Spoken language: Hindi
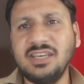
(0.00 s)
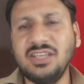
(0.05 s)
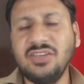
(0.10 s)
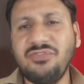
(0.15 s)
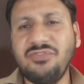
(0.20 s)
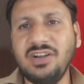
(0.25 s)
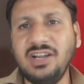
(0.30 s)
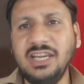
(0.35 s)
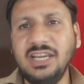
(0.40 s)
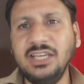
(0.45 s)
की
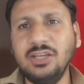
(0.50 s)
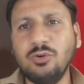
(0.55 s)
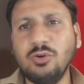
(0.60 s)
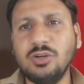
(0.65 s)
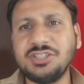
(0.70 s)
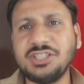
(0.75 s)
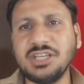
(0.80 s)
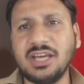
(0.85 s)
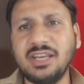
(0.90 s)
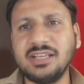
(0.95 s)
फील्डिंग को
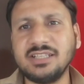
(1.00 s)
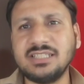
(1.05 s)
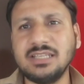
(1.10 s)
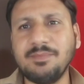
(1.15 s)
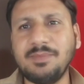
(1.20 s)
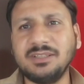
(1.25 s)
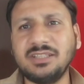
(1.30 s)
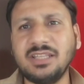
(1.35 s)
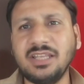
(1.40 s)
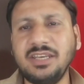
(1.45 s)
अचानक
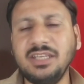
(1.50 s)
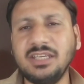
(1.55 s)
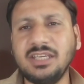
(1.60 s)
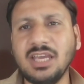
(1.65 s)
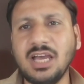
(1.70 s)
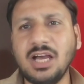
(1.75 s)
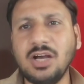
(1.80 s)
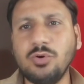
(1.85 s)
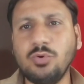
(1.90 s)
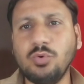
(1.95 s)
से पता नहीं
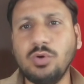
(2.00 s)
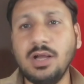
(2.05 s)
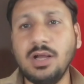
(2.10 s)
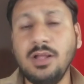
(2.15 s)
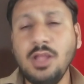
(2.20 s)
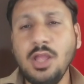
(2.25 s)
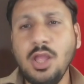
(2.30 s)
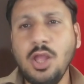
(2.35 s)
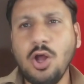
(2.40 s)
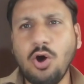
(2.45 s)
क्या
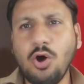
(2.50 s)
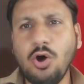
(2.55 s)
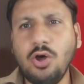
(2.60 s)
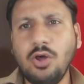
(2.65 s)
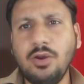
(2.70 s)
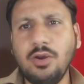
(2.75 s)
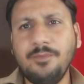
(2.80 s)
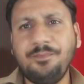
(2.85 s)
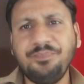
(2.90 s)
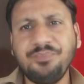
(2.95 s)
हुआ
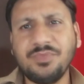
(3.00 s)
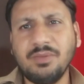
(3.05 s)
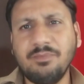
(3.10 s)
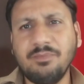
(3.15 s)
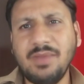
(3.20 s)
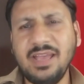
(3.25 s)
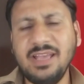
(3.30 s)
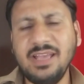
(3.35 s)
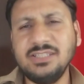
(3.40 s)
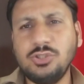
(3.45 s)
और
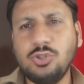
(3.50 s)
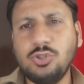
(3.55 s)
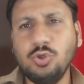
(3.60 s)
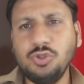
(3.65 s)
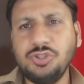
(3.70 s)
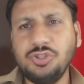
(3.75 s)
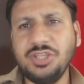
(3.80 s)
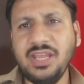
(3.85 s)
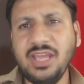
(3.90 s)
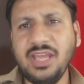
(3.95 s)
मैच
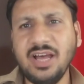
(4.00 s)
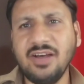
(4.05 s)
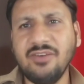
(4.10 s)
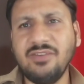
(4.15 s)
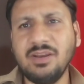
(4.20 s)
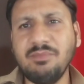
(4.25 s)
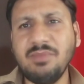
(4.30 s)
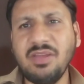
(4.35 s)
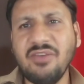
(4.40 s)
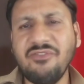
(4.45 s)
दूसरे
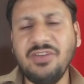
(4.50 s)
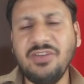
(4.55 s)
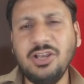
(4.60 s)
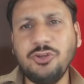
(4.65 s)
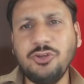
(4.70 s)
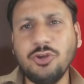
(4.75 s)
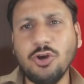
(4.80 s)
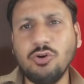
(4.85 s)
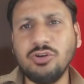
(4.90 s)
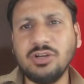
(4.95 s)
ओवर में विल
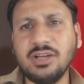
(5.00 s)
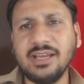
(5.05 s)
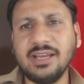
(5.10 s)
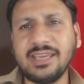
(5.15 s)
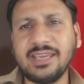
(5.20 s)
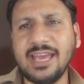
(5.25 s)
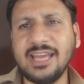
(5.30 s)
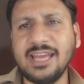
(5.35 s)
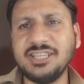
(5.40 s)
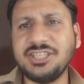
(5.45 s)
योंग का
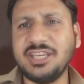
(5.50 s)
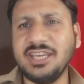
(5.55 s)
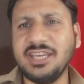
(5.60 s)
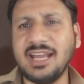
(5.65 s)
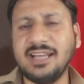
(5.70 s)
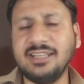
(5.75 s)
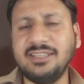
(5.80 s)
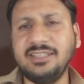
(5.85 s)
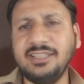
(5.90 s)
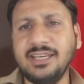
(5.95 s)
कैच
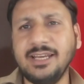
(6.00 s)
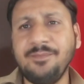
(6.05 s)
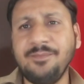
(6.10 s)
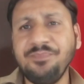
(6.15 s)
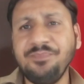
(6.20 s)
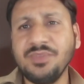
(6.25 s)
गिरा दिया